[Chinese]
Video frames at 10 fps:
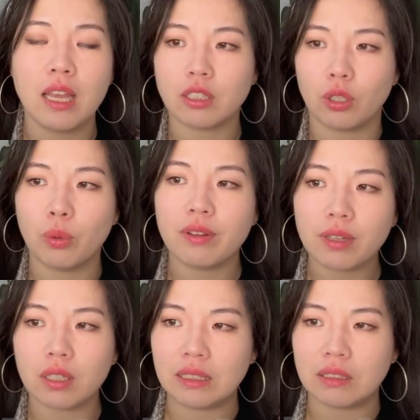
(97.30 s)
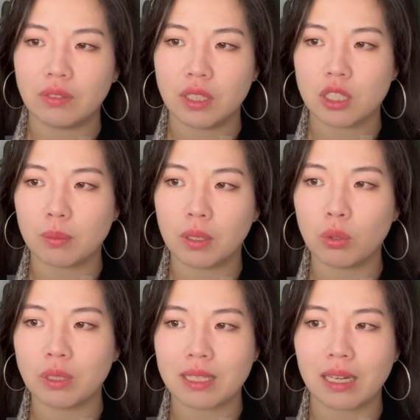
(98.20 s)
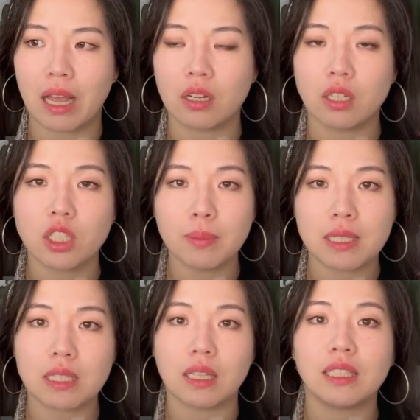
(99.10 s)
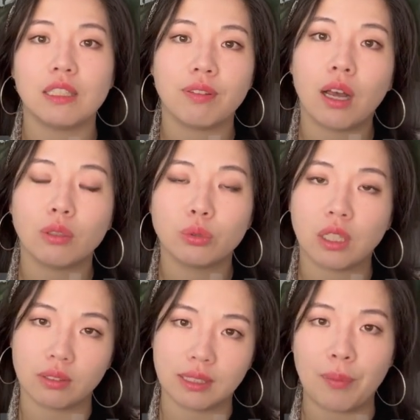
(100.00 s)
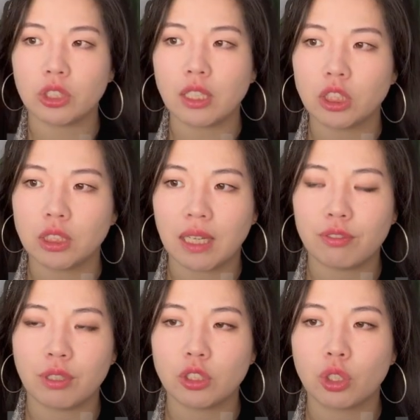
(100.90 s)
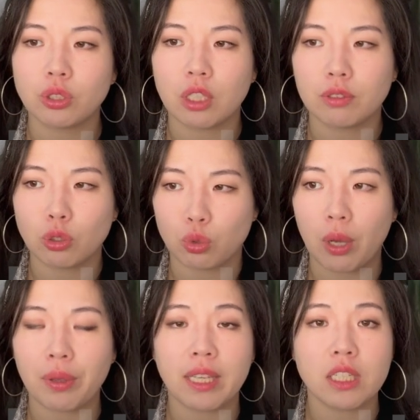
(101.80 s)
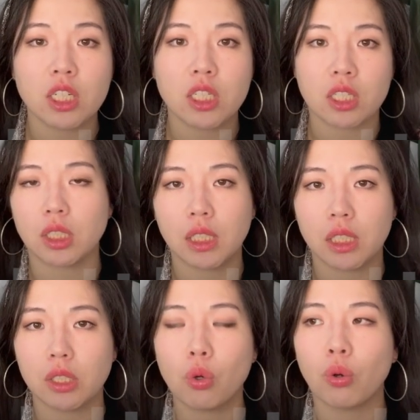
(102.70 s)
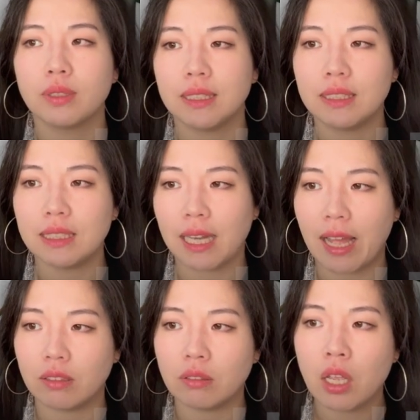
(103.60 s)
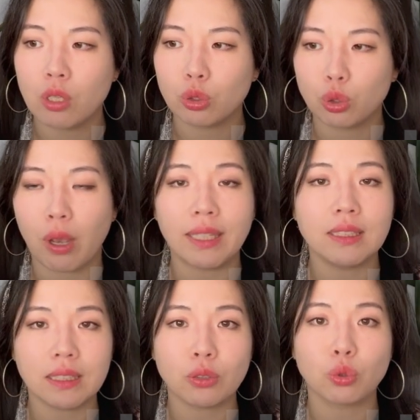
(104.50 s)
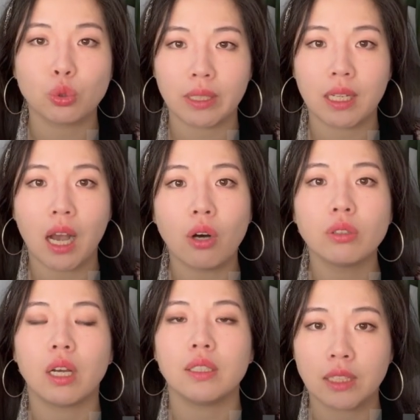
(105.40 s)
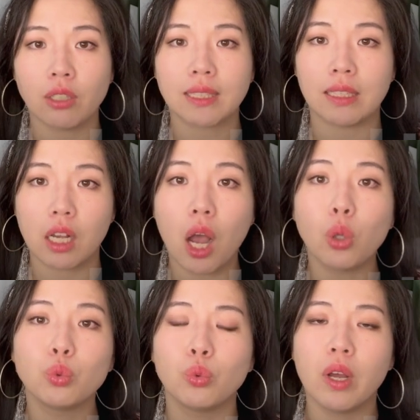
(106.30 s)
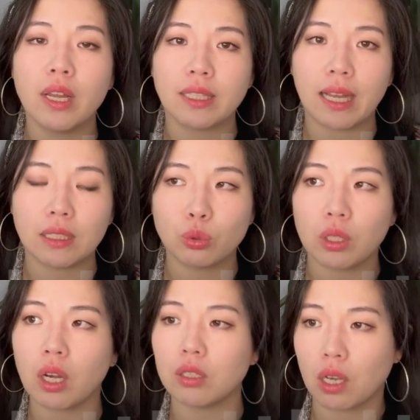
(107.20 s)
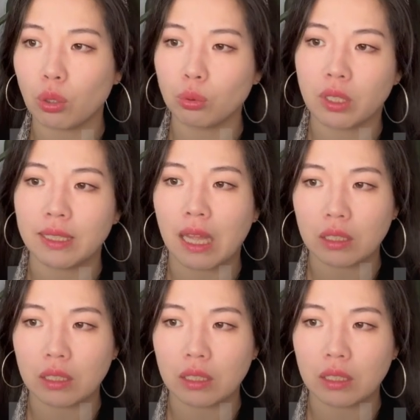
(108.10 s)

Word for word: 可能会问你为什么会在两个这么近的地方跳伞？当时在 First Joseph 的主要原因是提供新西兰全境。最高的跳伞的高度，它的最高的高度可以达